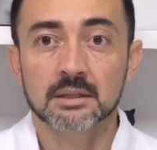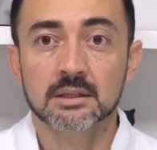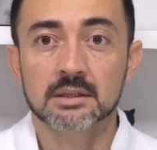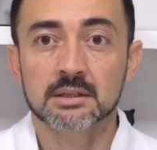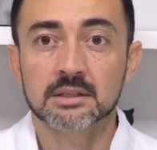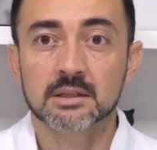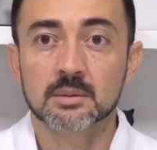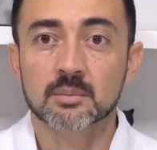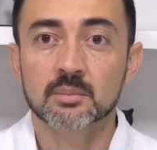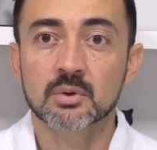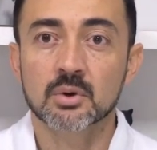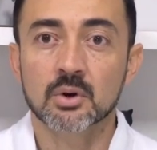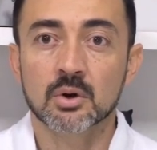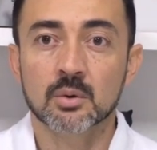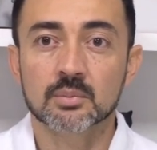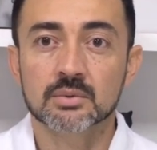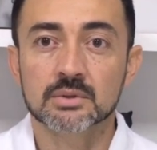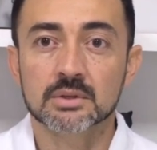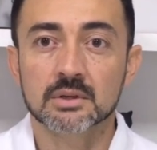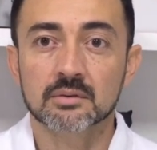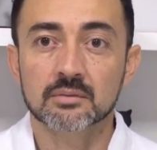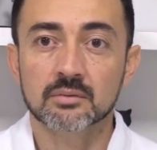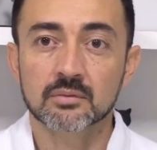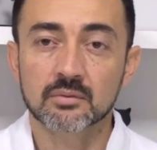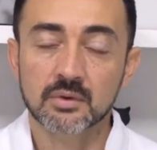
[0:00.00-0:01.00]
dessa
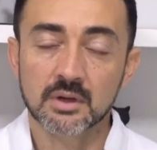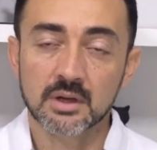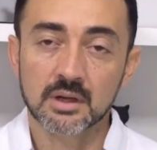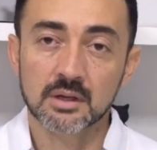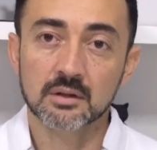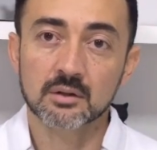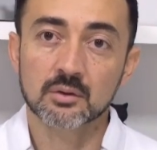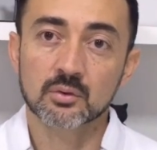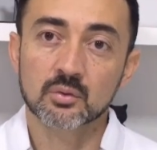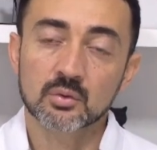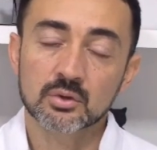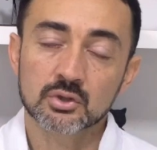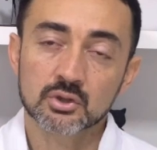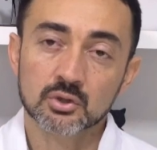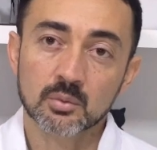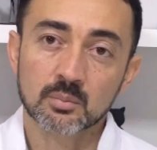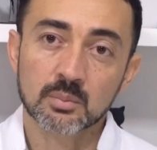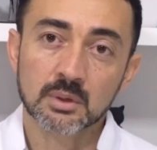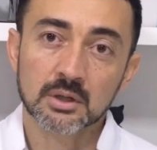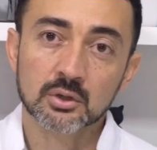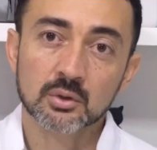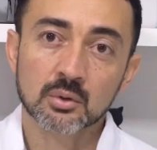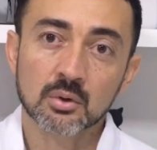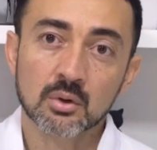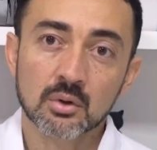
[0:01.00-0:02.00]
biópsia vem o
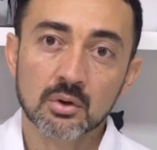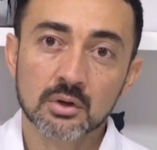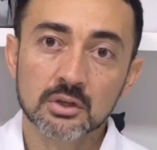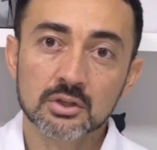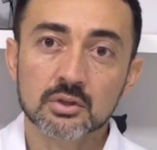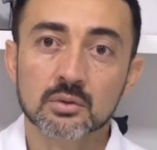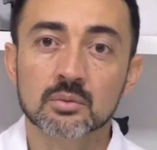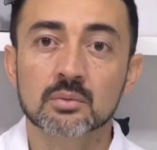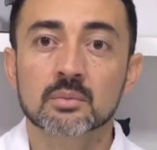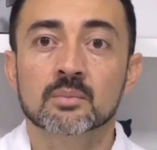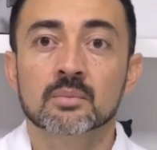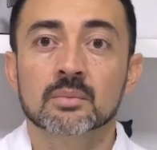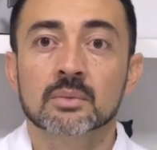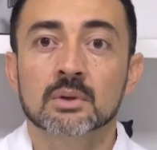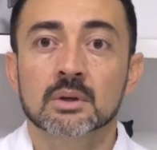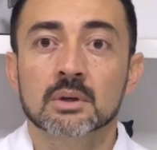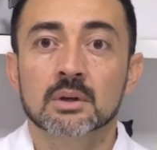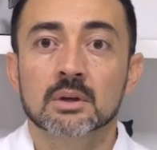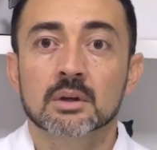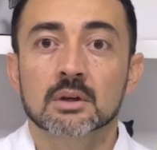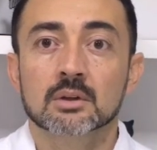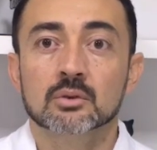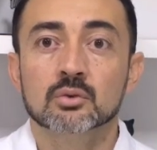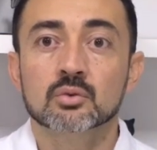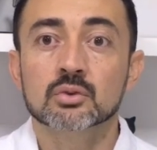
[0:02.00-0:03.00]
histopatológico,
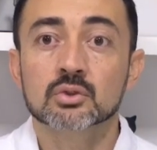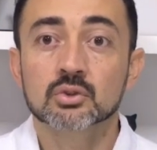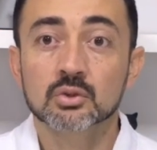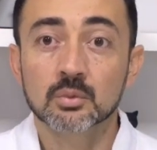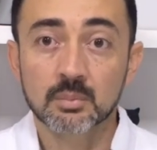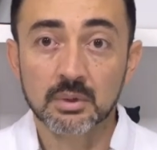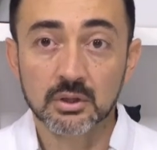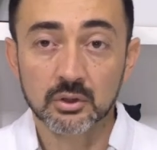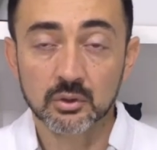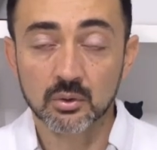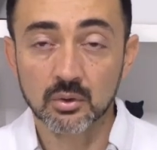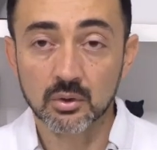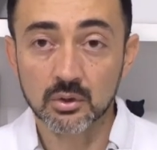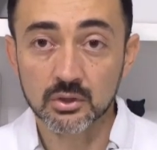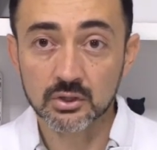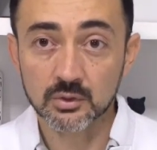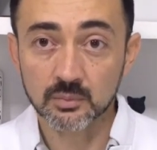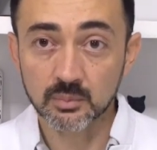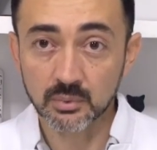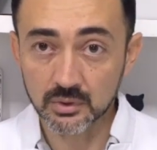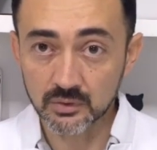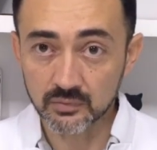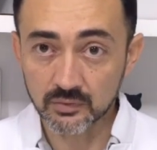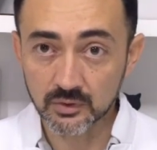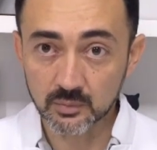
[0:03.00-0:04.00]
do
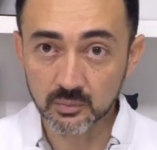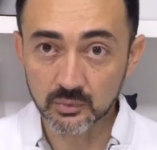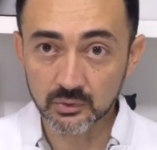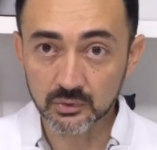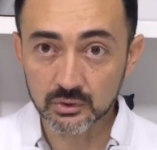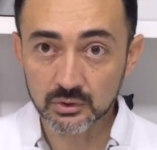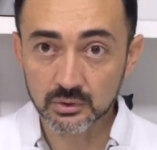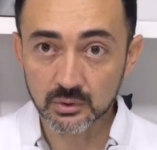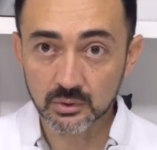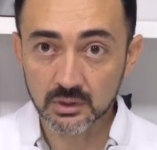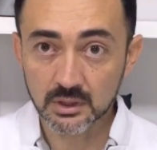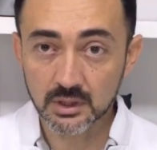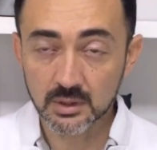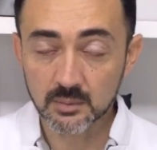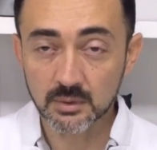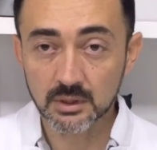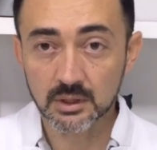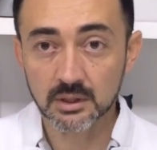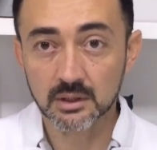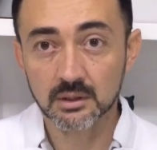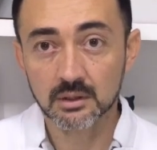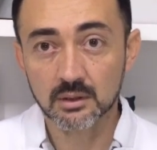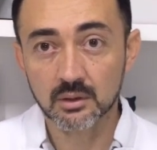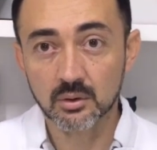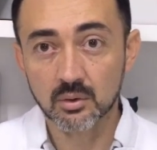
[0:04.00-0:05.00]
histopatológico pode vir
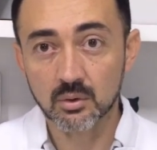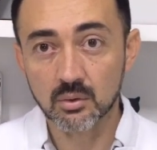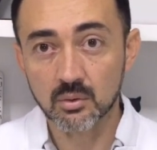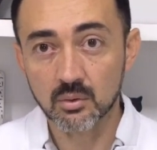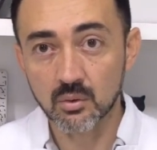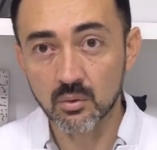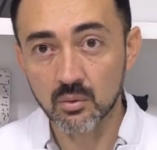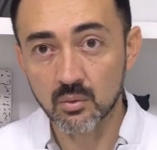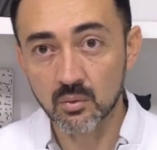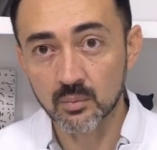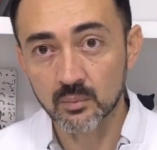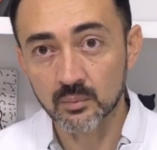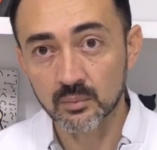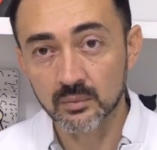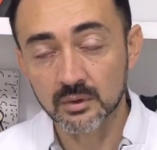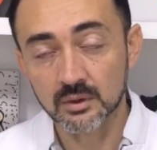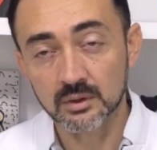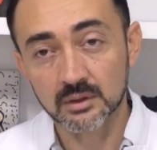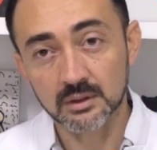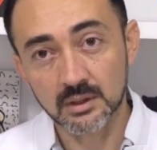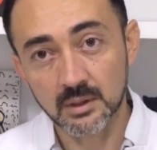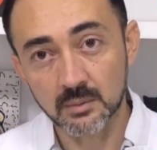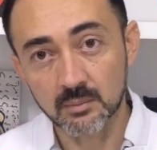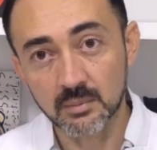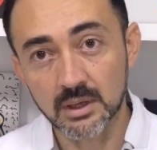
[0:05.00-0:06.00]
imunistoquímica ou
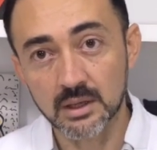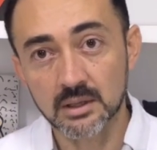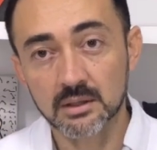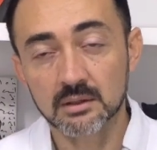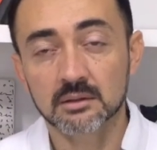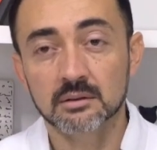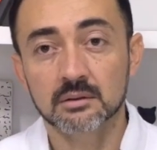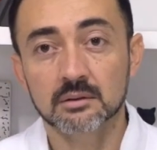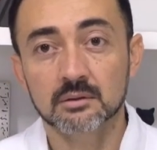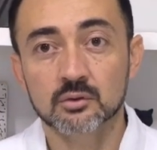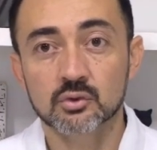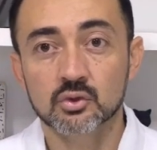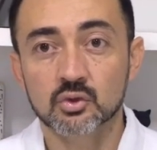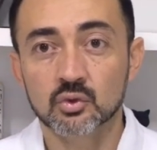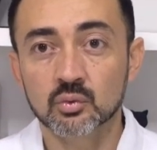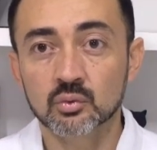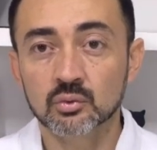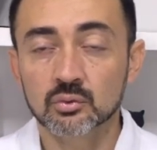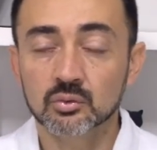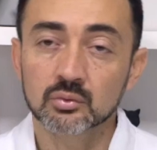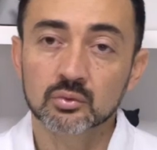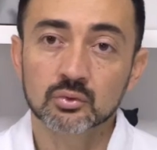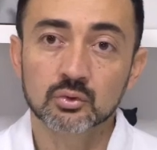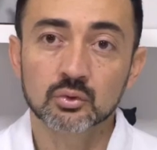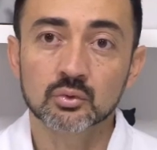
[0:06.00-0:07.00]
também
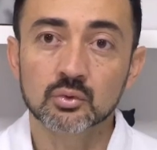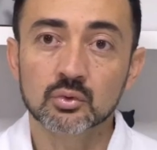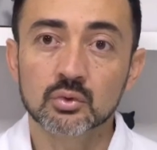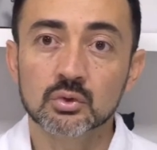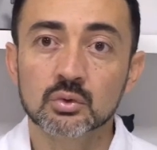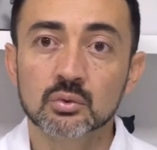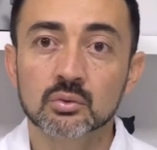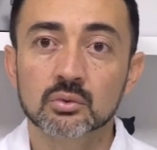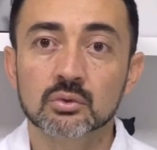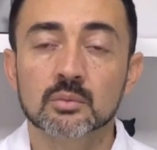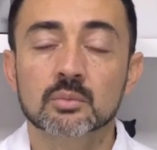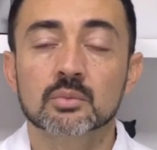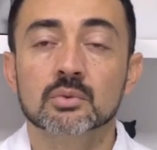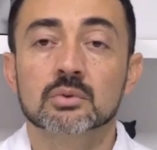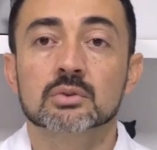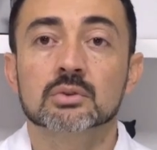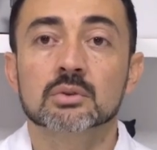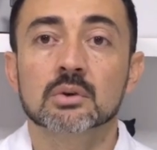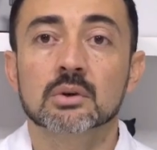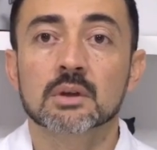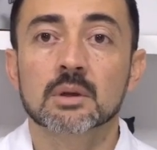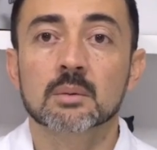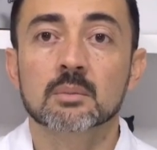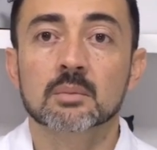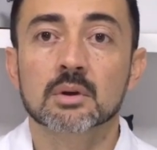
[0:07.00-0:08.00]
junto, tudo junto,
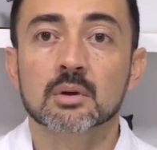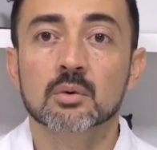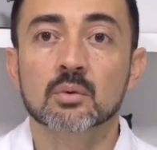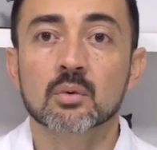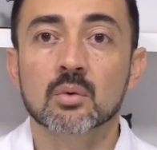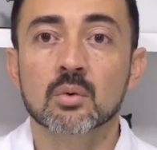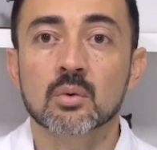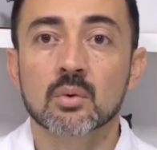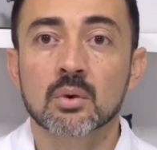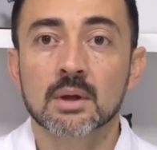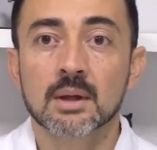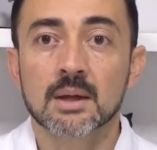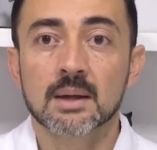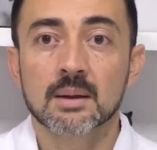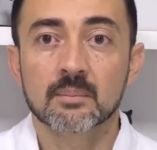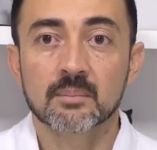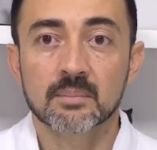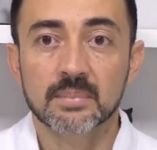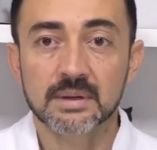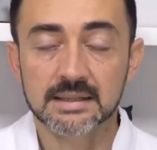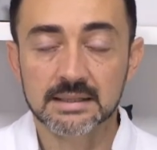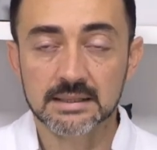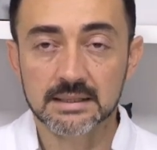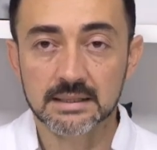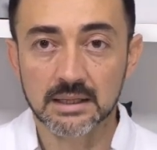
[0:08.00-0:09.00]
imunistoquímica com
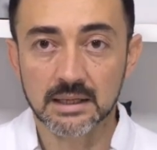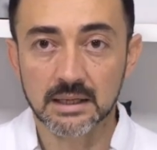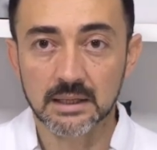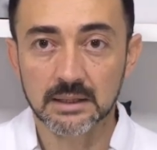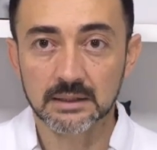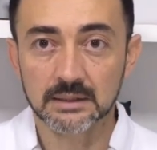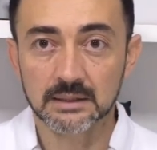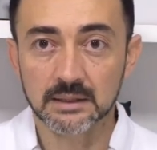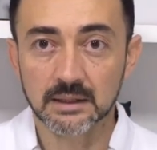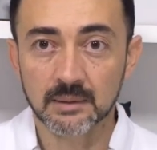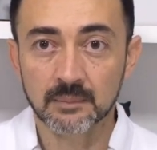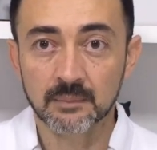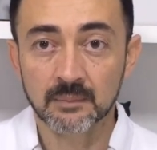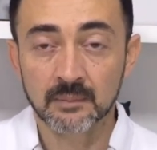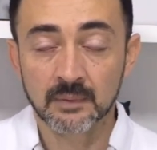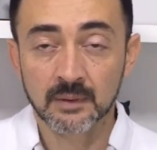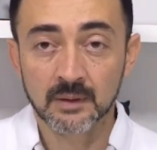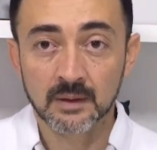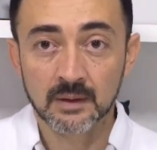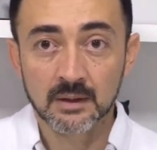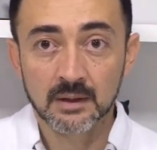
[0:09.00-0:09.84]
PCR, tá?